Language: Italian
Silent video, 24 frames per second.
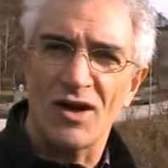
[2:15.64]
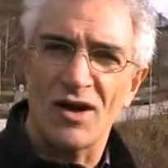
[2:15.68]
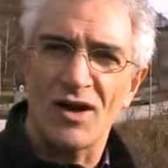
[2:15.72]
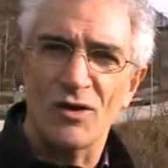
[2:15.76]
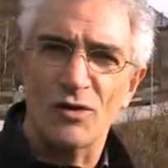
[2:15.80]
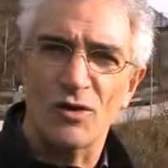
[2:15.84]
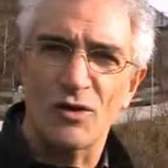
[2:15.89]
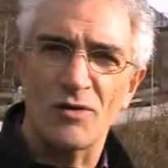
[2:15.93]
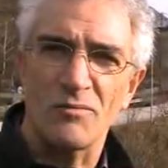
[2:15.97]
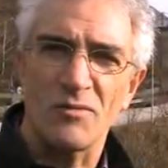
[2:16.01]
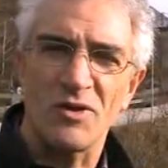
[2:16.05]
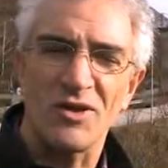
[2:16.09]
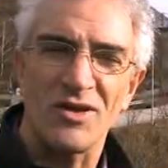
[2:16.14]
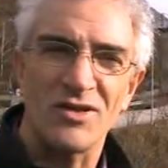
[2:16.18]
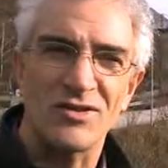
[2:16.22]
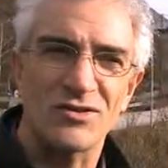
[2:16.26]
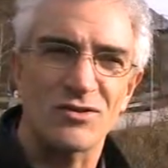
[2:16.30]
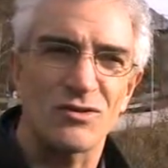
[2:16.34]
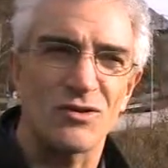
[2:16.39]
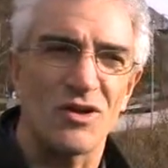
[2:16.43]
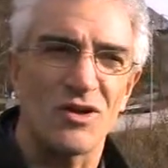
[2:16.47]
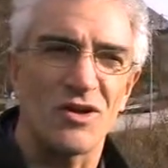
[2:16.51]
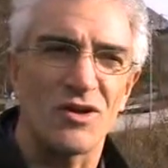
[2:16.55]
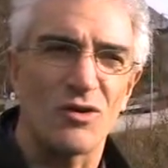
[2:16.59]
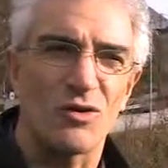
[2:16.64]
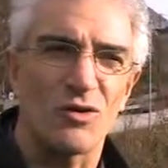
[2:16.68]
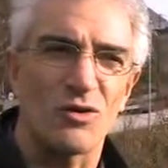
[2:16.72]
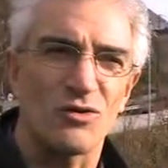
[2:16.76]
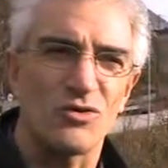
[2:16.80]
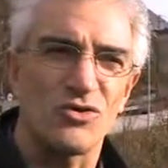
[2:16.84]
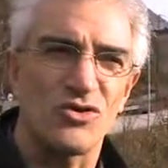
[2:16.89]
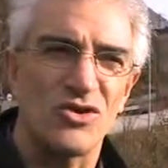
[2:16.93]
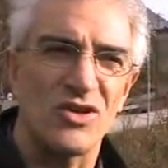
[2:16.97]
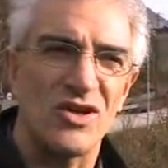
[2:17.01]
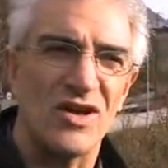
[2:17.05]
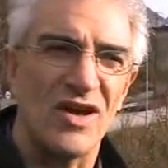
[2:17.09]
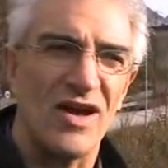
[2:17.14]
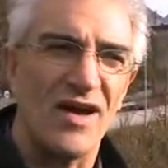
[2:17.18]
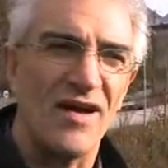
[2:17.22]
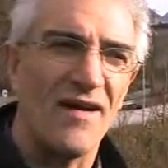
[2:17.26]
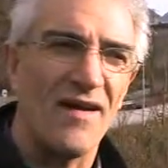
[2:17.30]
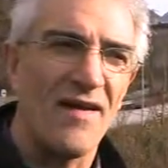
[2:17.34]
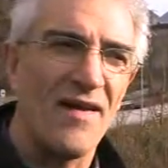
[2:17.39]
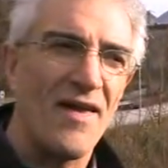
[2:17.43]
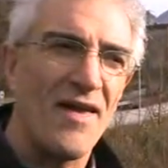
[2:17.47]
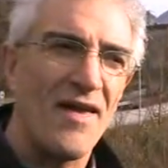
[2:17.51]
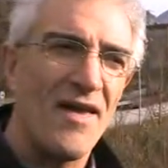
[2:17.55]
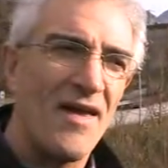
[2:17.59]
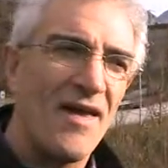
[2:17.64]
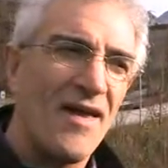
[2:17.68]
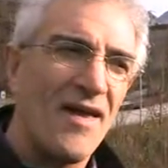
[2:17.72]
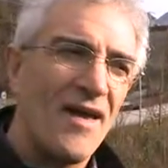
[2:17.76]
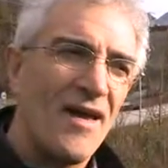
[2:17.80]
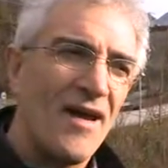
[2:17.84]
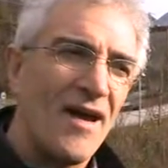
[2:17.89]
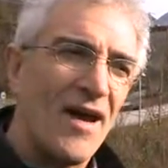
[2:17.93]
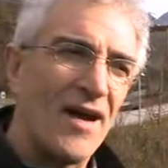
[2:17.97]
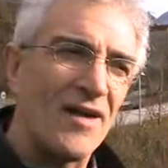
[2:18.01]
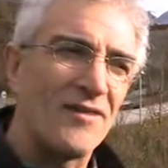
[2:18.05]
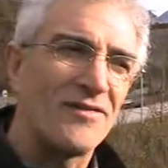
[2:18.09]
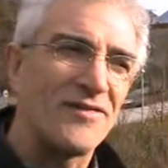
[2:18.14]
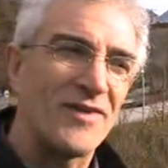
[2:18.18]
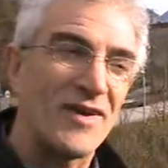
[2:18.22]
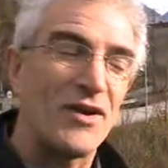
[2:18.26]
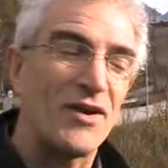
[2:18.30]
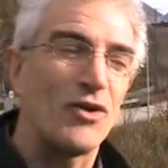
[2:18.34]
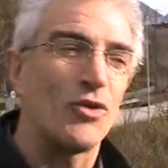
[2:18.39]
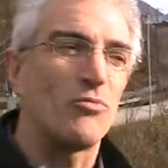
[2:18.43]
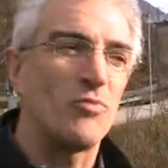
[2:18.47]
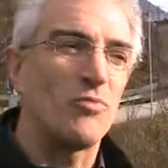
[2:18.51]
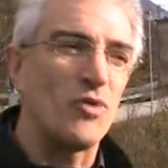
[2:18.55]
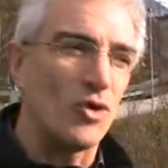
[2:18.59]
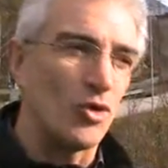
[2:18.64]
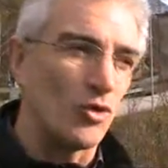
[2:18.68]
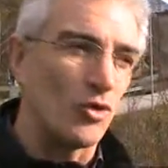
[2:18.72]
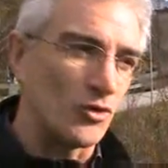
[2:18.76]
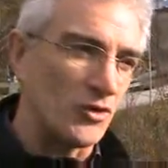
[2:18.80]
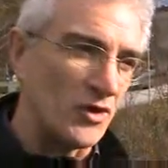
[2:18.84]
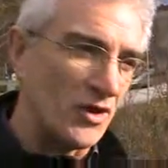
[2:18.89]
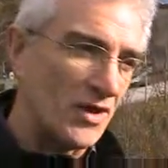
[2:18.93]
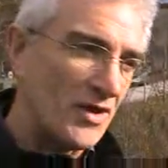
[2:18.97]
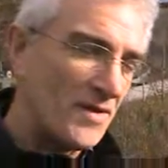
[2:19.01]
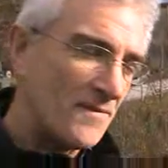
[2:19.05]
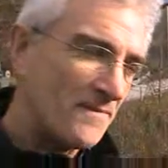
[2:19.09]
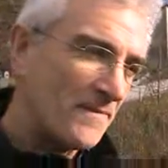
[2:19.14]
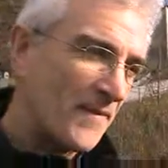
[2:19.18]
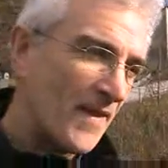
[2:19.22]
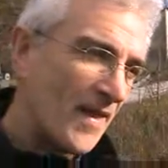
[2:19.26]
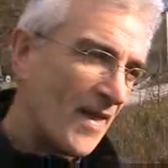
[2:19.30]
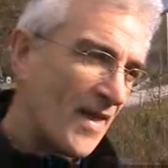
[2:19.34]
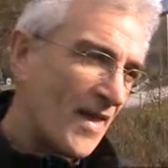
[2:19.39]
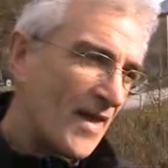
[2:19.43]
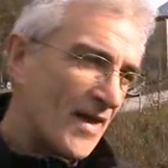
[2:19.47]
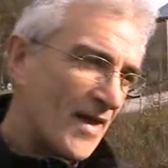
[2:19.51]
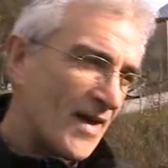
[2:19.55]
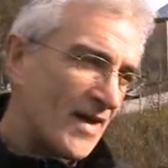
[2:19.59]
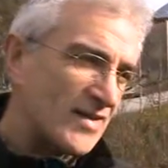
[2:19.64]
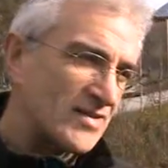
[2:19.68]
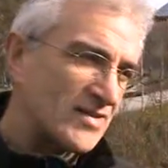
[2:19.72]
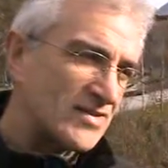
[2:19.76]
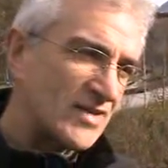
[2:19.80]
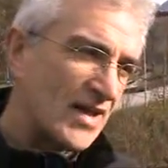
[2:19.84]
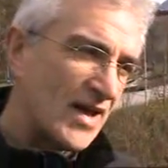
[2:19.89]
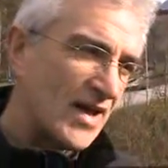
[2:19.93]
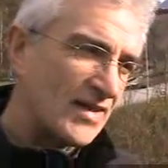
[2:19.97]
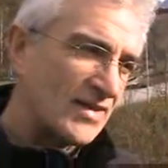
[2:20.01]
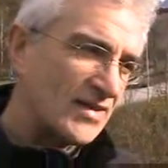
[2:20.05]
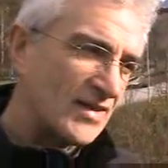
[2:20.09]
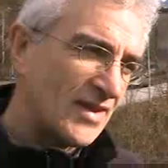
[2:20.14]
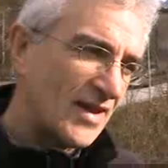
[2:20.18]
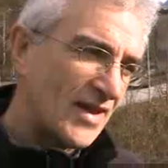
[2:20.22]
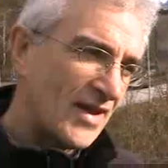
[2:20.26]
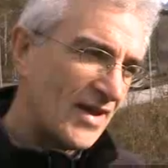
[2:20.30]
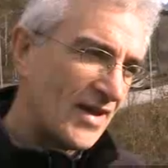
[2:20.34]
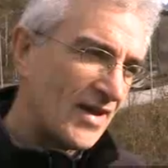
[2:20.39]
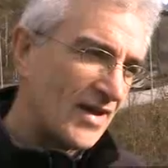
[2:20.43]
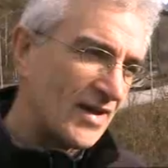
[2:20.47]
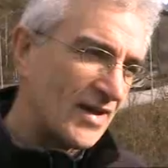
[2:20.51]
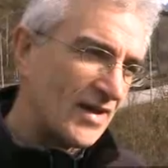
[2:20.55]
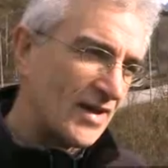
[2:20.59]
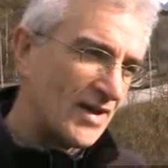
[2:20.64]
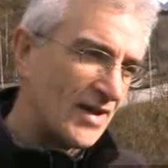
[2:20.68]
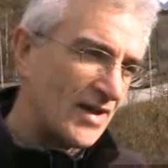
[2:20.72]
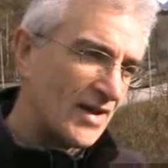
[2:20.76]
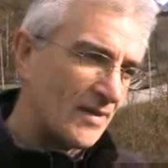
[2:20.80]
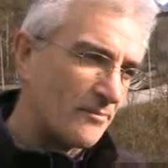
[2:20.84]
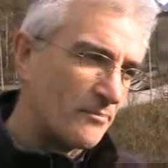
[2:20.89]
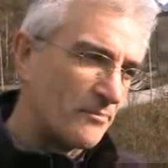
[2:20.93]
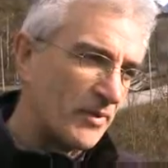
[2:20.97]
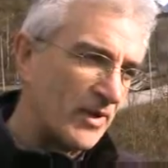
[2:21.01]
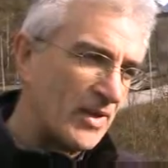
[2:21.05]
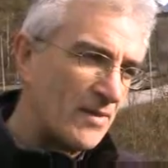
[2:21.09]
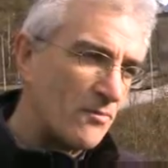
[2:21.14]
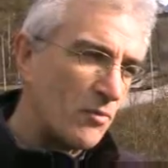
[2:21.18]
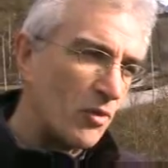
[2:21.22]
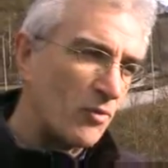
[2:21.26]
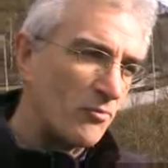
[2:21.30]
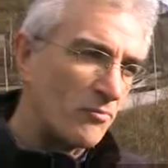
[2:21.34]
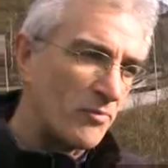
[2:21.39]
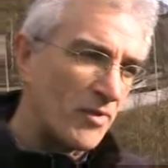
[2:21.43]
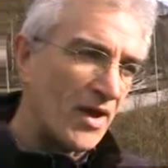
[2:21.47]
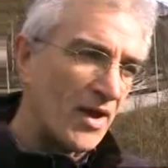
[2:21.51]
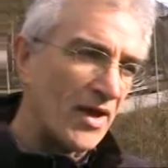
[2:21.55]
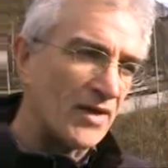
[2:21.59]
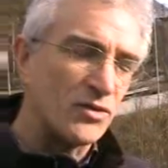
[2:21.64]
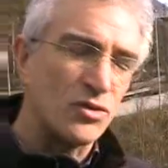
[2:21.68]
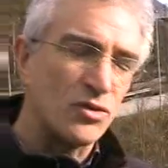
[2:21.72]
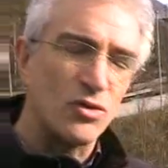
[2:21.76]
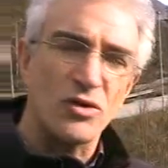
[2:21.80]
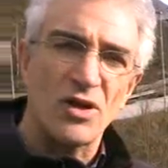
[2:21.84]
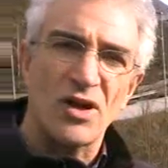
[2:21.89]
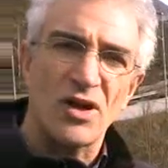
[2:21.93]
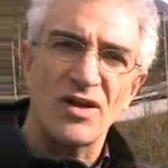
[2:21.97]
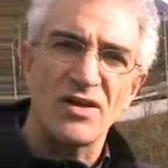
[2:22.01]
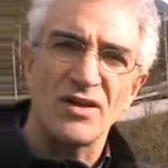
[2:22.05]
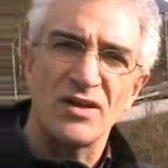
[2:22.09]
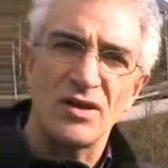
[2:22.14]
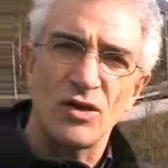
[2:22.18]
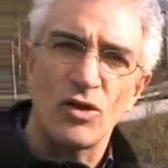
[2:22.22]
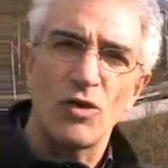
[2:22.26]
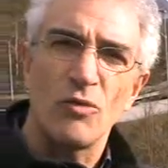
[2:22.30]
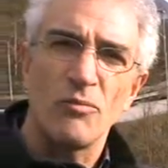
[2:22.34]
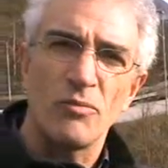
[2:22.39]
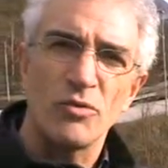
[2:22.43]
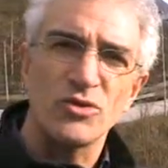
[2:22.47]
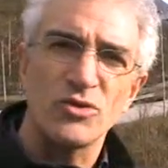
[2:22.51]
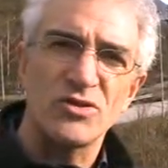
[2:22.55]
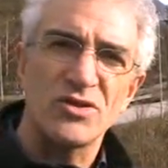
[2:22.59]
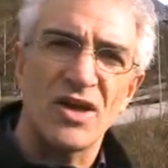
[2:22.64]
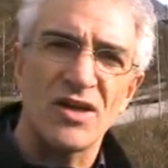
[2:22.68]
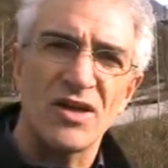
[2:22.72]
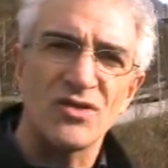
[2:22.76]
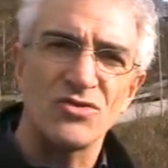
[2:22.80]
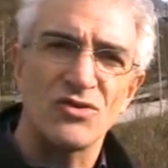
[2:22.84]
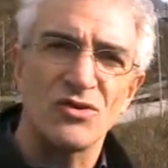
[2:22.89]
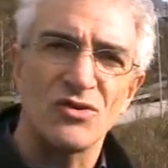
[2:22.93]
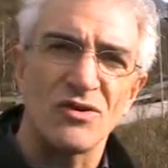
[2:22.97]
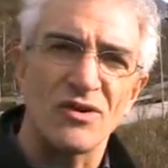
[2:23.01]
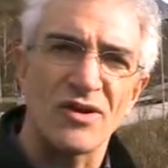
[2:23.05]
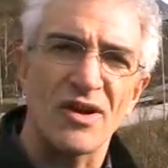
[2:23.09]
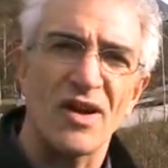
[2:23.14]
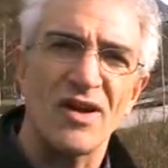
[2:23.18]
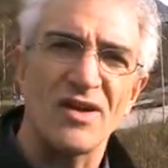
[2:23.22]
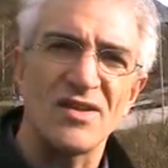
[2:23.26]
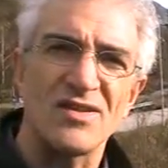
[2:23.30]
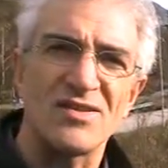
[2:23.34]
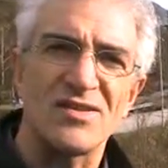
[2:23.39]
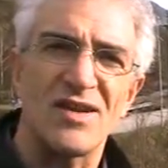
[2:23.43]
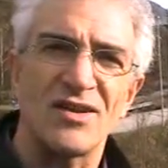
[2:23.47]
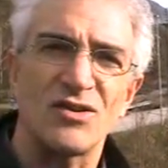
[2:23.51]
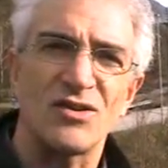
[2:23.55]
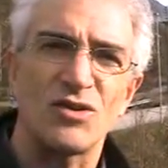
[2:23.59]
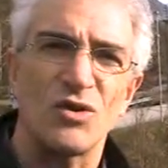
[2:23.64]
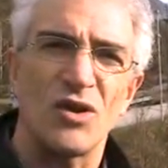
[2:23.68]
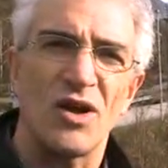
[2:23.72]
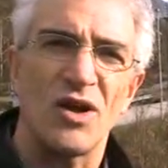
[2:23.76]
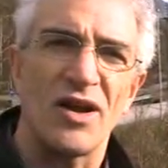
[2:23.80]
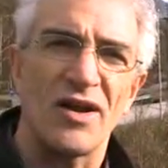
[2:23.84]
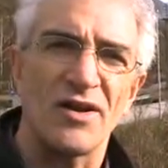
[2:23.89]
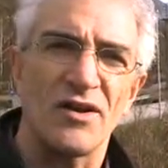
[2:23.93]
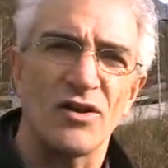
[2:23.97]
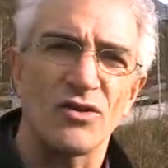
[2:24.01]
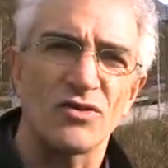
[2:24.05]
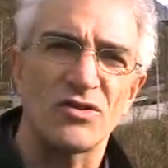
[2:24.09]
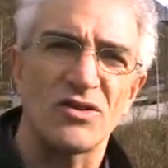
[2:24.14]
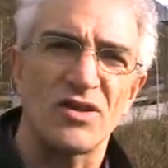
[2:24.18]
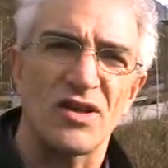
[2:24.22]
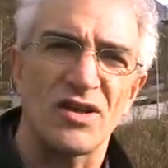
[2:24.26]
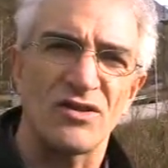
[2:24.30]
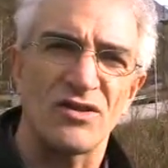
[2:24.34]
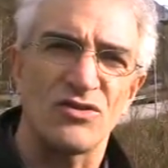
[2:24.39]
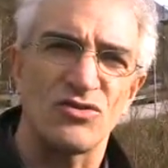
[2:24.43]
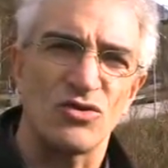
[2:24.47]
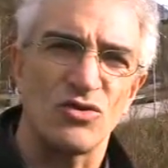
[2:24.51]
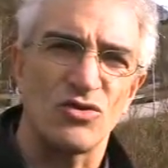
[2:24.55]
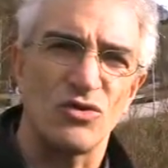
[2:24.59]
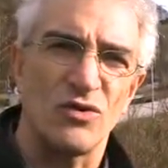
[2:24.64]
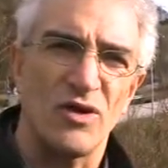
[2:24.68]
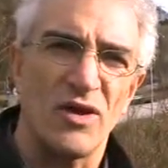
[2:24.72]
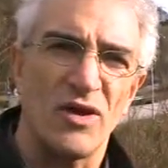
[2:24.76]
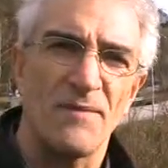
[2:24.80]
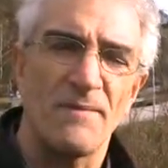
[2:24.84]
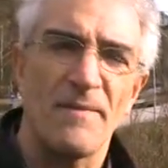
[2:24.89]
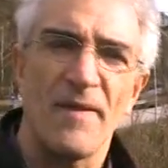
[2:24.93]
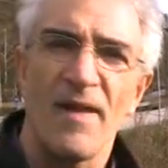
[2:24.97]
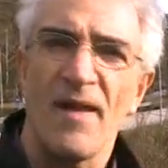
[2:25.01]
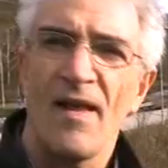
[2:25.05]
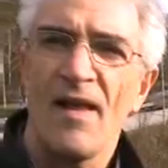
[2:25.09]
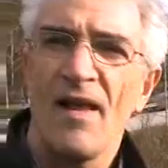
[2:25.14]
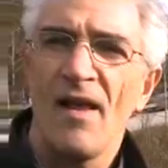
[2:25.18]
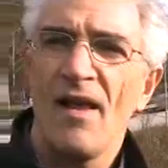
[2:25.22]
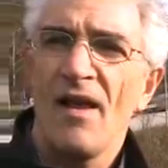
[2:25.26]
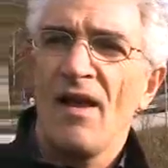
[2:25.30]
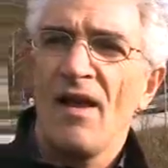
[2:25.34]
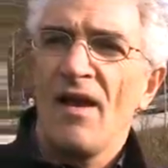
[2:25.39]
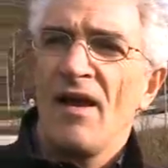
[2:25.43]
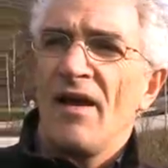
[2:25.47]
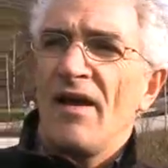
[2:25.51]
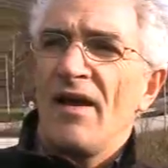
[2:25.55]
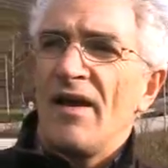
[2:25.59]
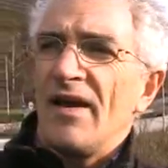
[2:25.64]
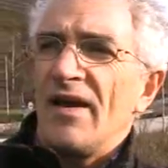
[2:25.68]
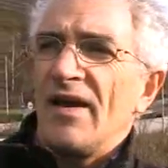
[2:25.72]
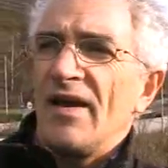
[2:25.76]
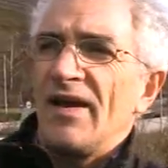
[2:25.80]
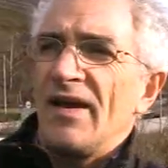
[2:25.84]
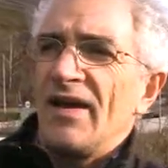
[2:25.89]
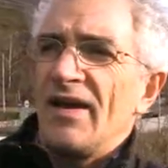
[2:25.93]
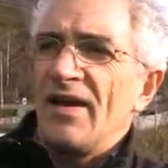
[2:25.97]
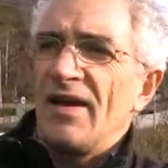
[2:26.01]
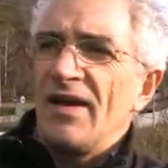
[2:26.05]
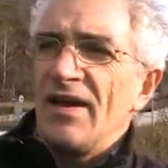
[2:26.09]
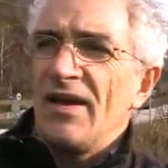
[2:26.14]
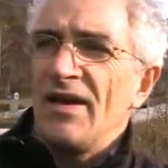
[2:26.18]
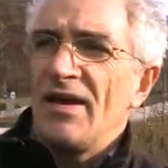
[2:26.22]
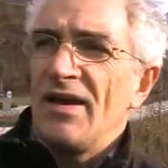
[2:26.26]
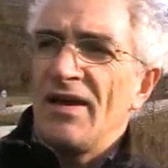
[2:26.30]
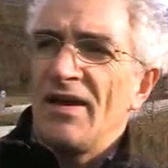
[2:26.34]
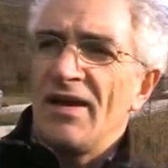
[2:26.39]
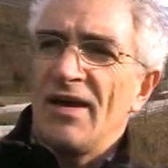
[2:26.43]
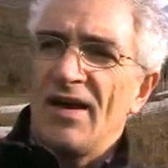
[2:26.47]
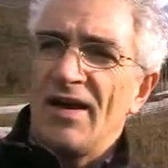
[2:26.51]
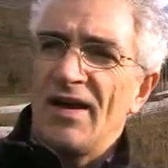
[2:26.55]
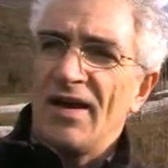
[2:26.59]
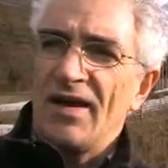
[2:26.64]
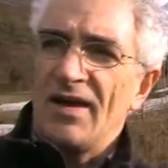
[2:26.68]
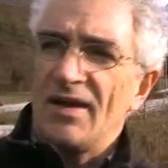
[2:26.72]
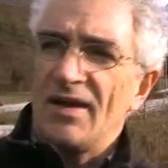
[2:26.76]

dall'allora ministro dell'ecologia Alfredo Biondi, è stato il primo impianto di compostaggio realizzato nella nostra regione. E,